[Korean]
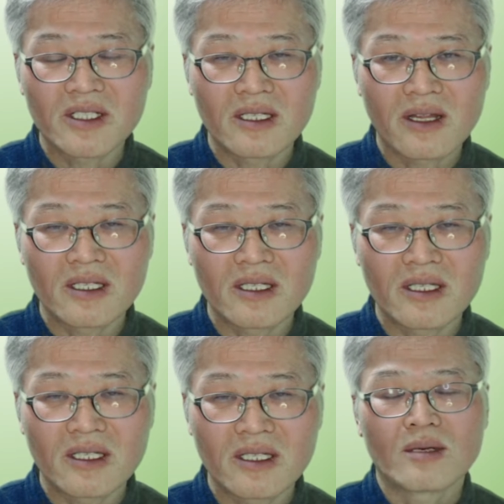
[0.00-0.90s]
드릴
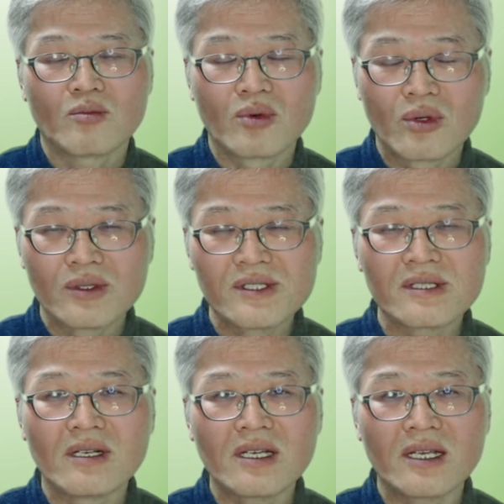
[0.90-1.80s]
텐데 물론
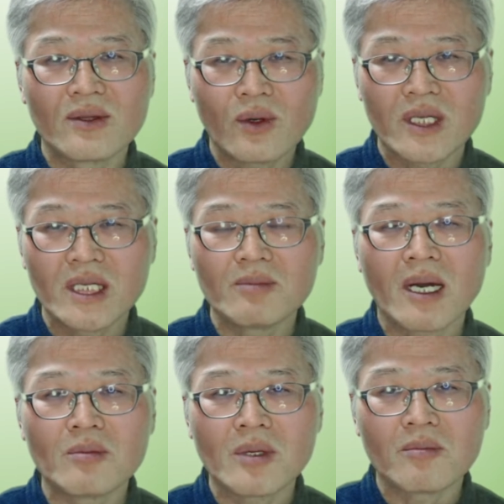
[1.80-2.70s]
설계도 이
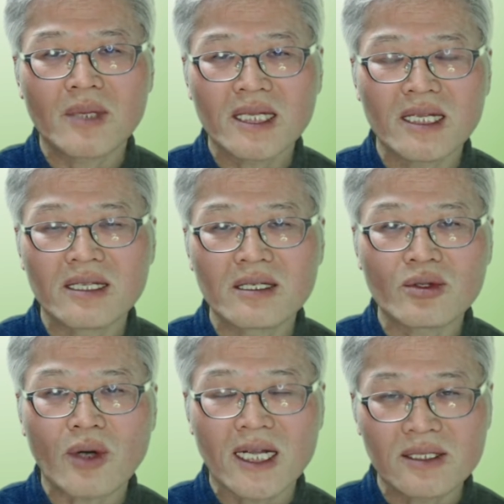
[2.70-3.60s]
방법만 있는
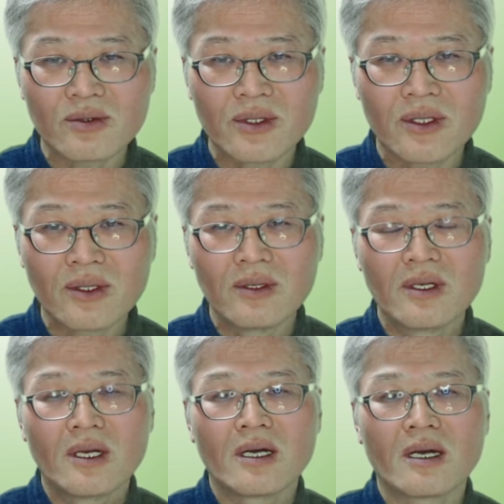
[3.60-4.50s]
것도 아니고요
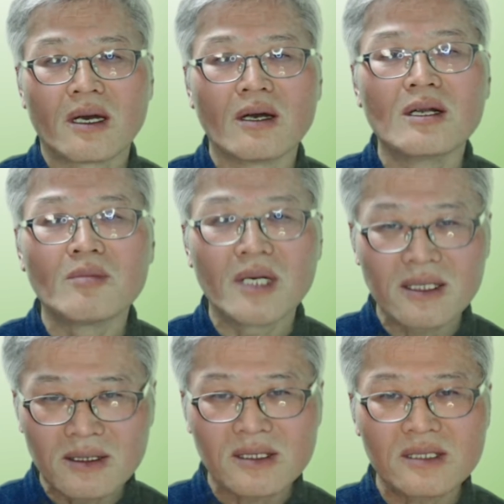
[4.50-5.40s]
아,
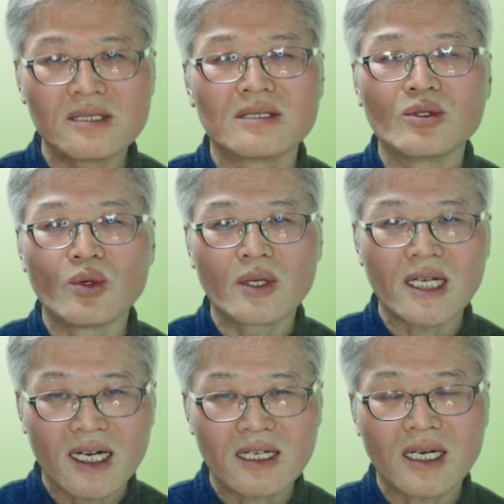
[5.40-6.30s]
얼마든지 응용이
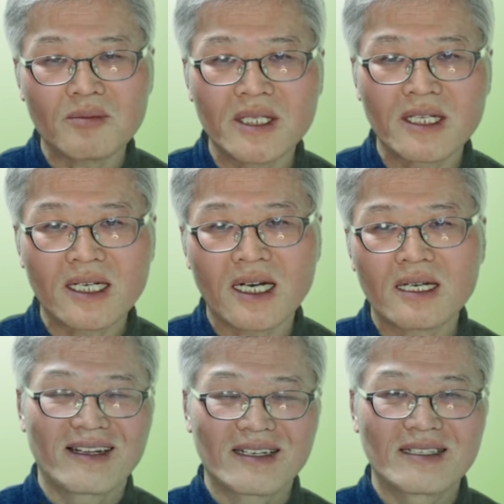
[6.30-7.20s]
가능합니다
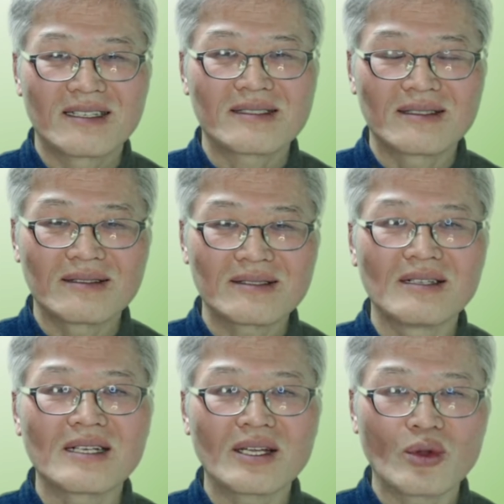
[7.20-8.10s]
예, 그래서
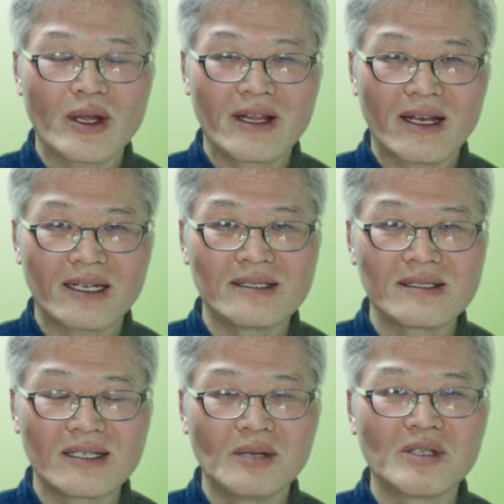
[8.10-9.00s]
설계도에 대한
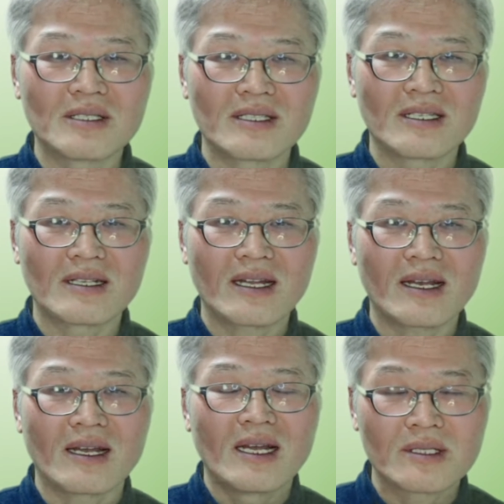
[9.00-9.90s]
설명을 드릴
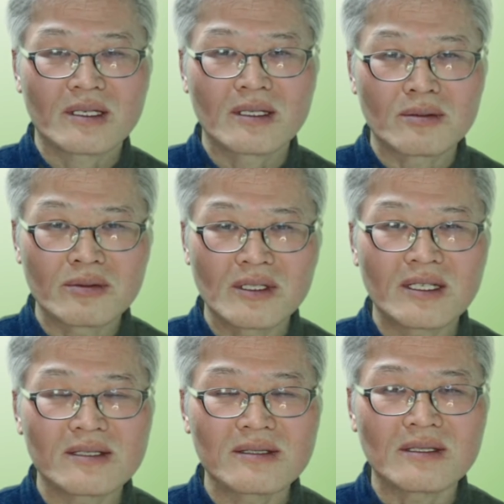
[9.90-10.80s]
때
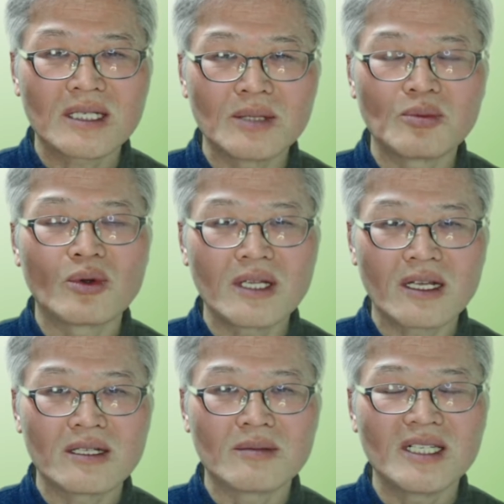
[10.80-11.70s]
여러분들께서 기본
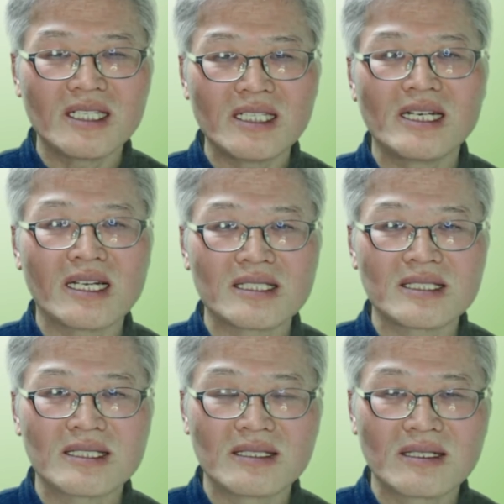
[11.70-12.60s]
개념을
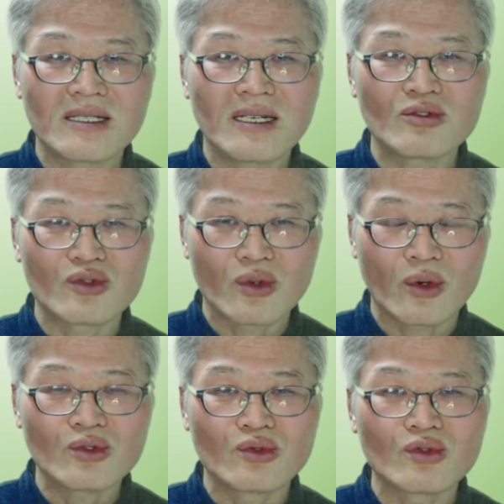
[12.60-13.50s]
이해하시는데
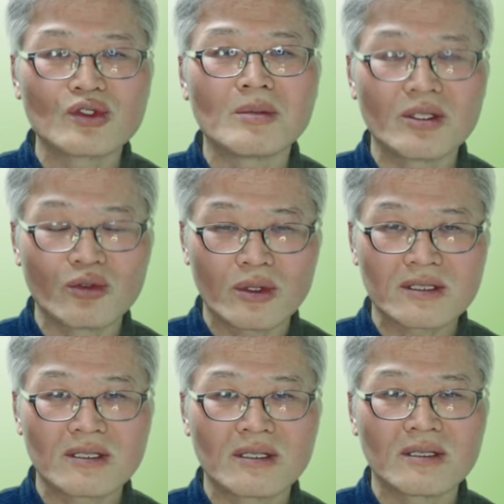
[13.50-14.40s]
주로 중점을
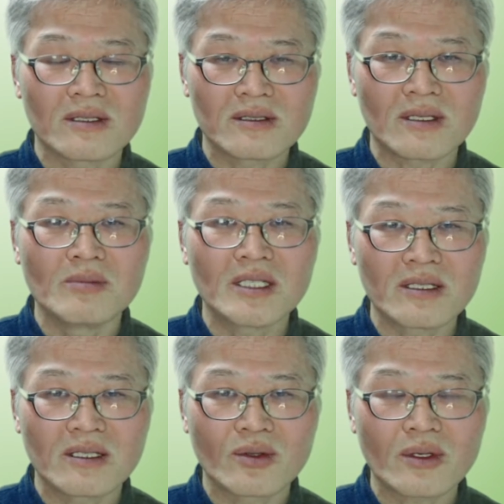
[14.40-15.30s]
두어서 어, 설명을
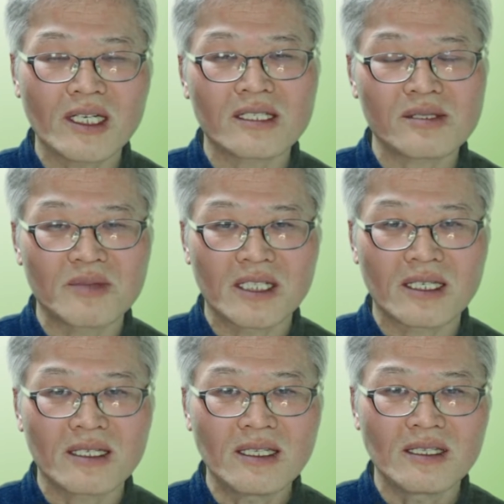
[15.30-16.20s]
드리도록
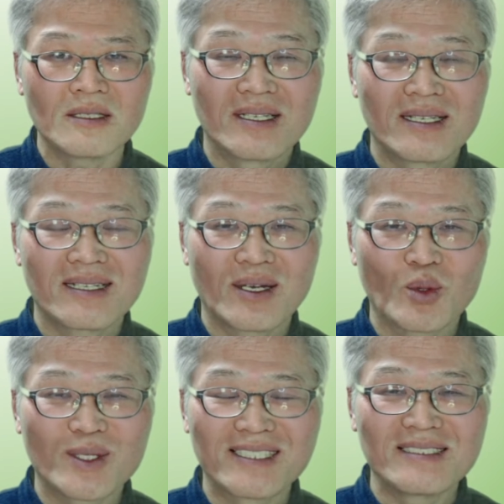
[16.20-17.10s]
하겠습니다 예,
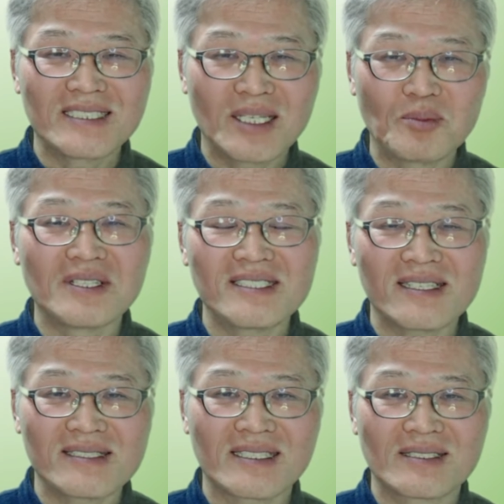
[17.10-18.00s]
오늘은 첫 번째
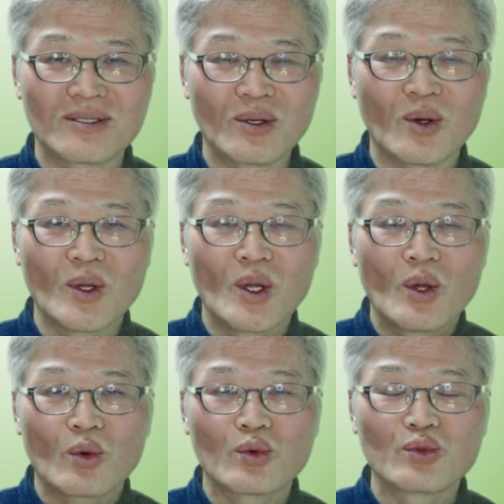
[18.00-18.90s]
시간으로
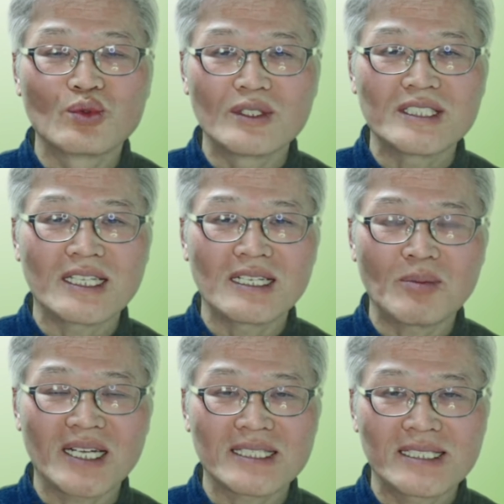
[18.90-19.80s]
구둘장을
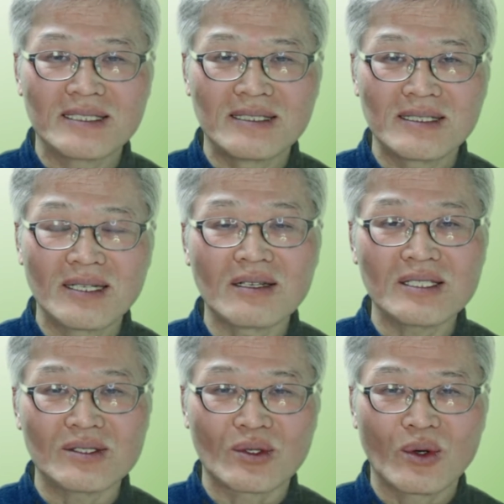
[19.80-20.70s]
받치는
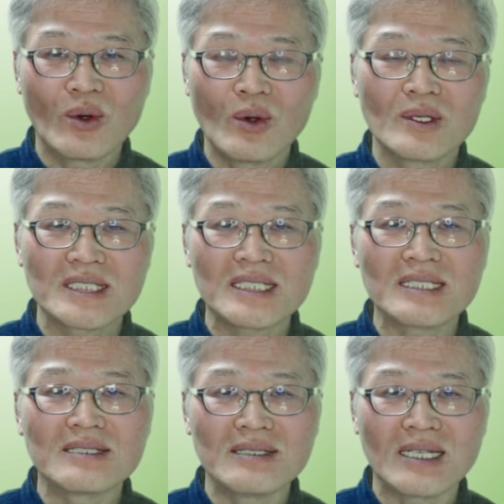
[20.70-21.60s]
턱이죠
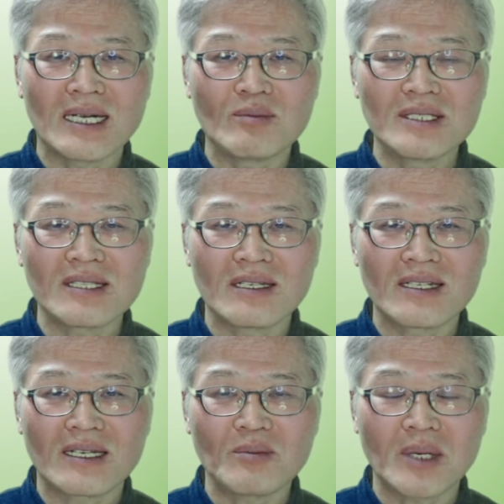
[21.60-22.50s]
식은담을
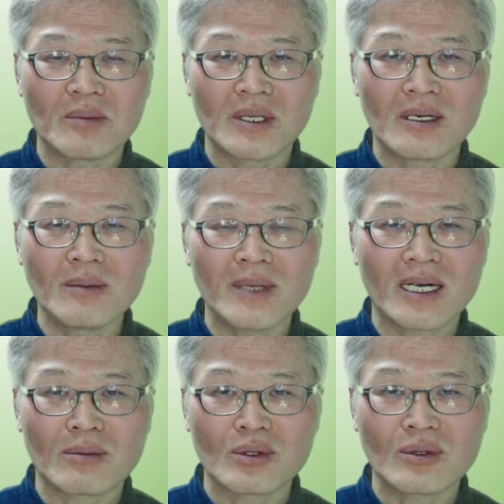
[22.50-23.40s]
설계하는 방법
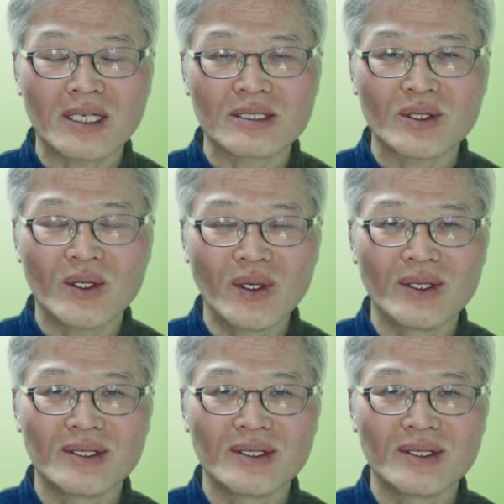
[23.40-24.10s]
알아보도록 하죠